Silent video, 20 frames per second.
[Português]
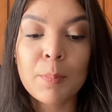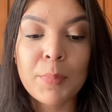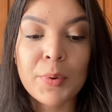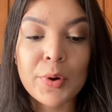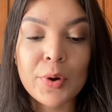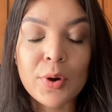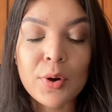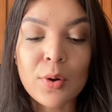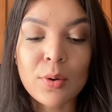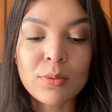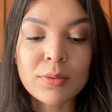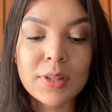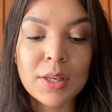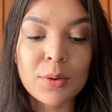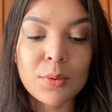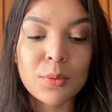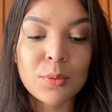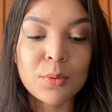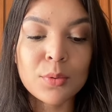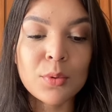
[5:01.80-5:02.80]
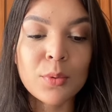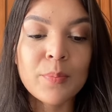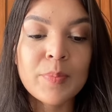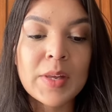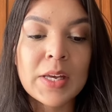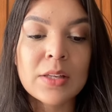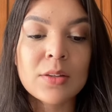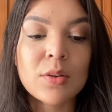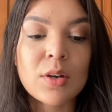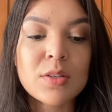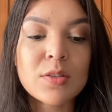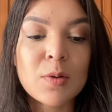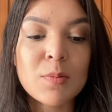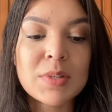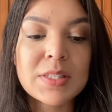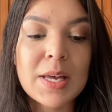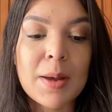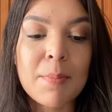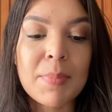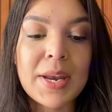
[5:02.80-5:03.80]
pro conteúdo. Nós
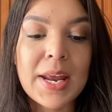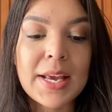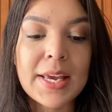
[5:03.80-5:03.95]
vamos abrir